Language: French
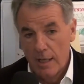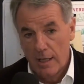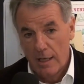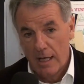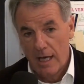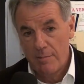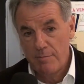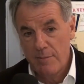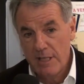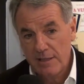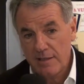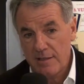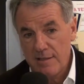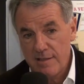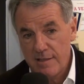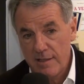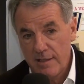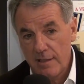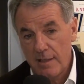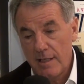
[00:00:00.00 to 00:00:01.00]
à
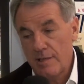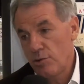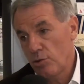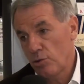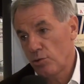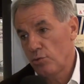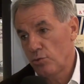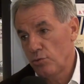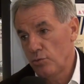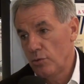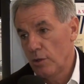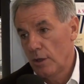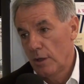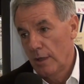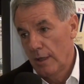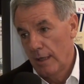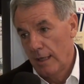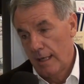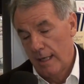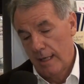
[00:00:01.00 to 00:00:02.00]
maîtriser et surtout
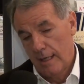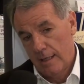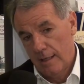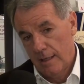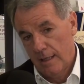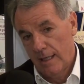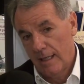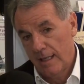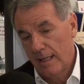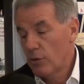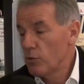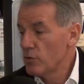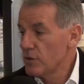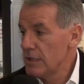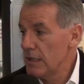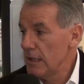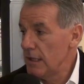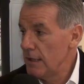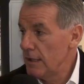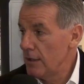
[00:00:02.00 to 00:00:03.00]
à
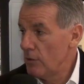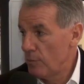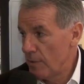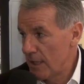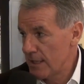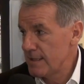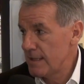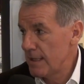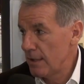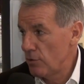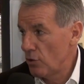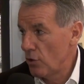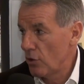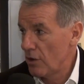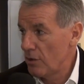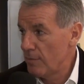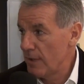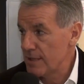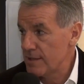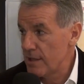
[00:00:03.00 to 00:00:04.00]
réconcilier le Marseille Nord et
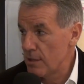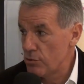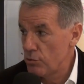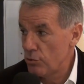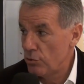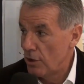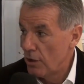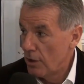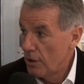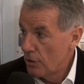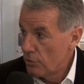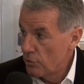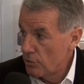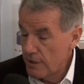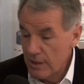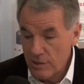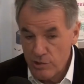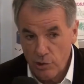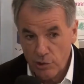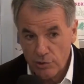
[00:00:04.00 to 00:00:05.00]
le Marseille Sud, de
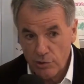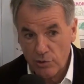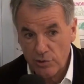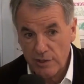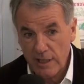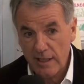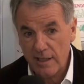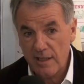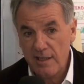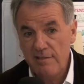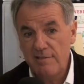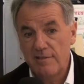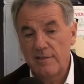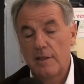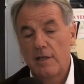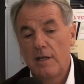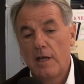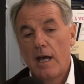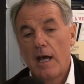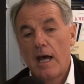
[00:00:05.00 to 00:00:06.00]
telle sorte qu'on arrive
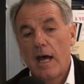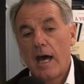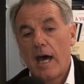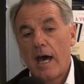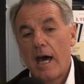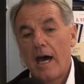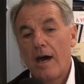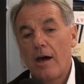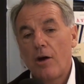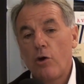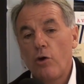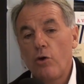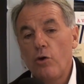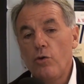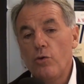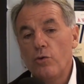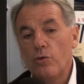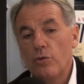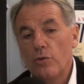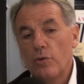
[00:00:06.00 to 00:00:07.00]
à
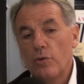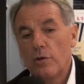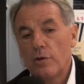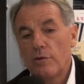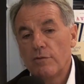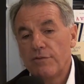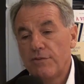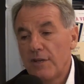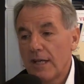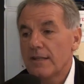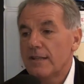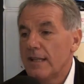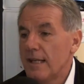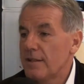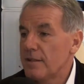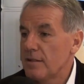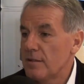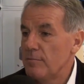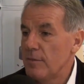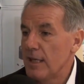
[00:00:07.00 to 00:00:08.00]
re faire
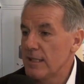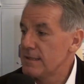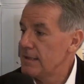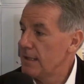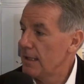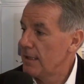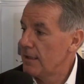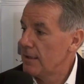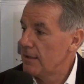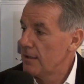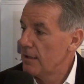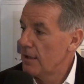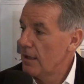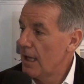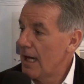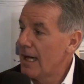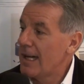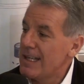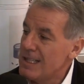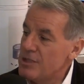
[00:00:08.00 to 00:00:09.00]
naître Marseille,
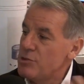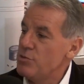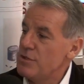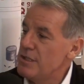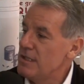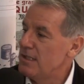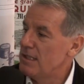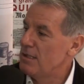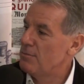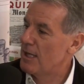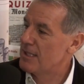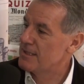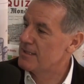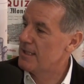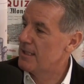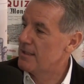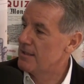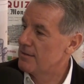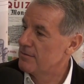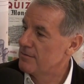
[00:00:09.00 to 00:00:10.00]
à ressusciter
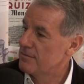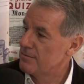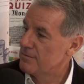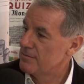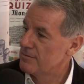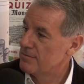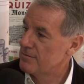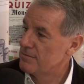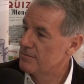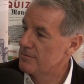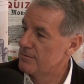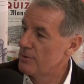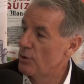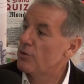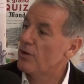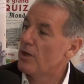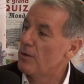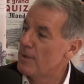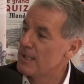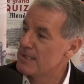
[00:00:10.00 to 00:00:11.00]
Marseille, le
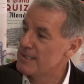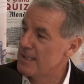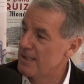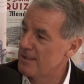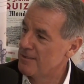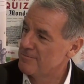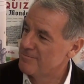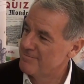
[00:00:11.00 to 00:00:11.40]
Grand Marseille.